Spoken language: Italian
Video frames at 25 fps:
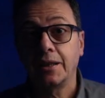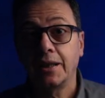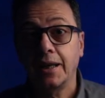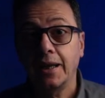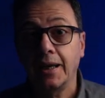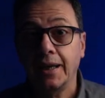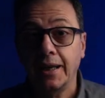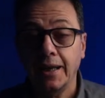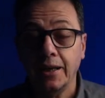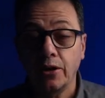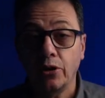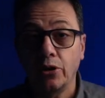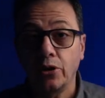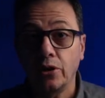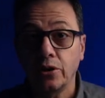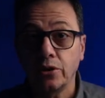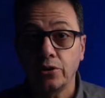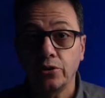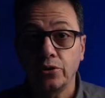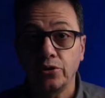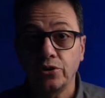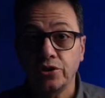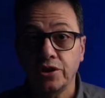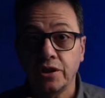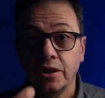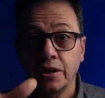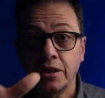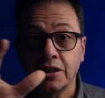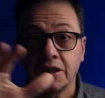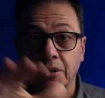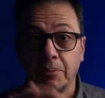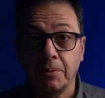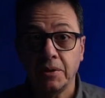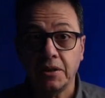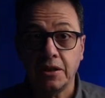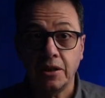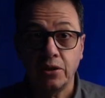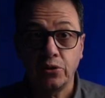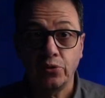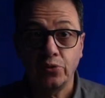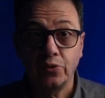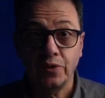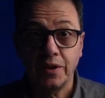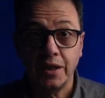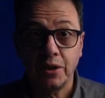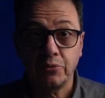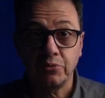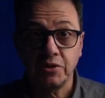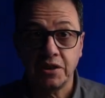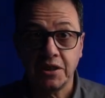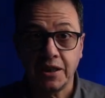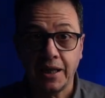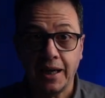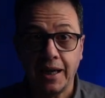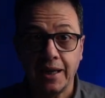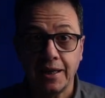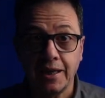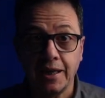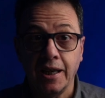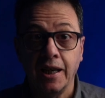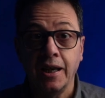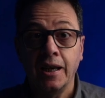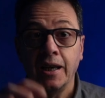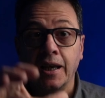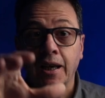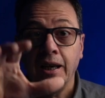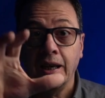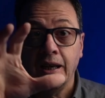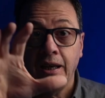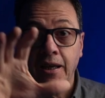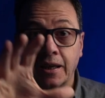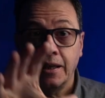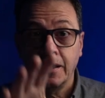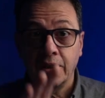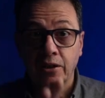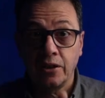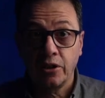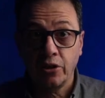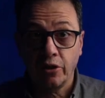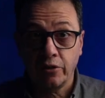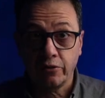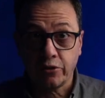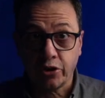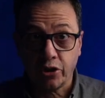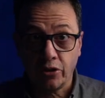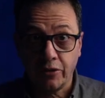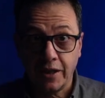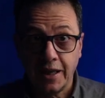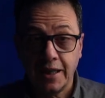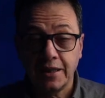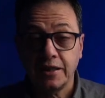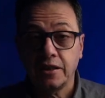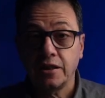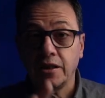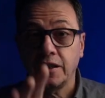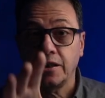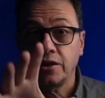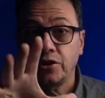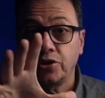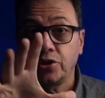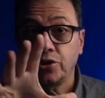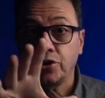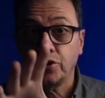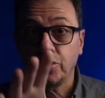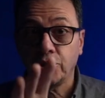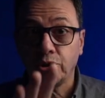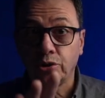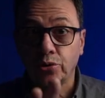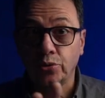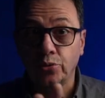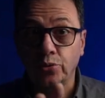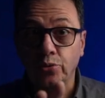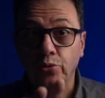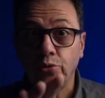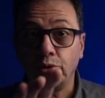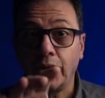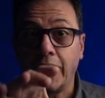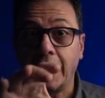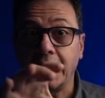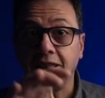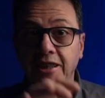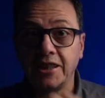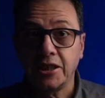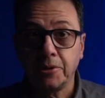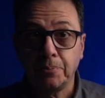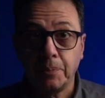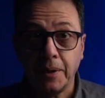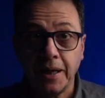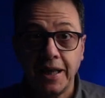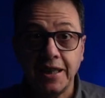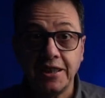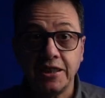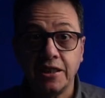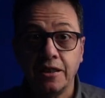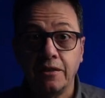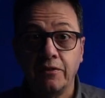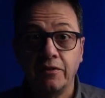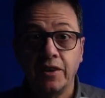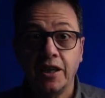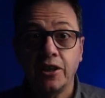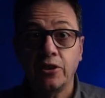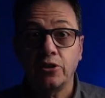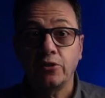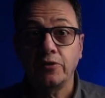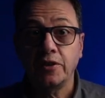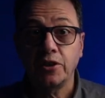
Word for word: della Godos, sapete dove acquistarli. Li ho trovati su AliExpress, vengono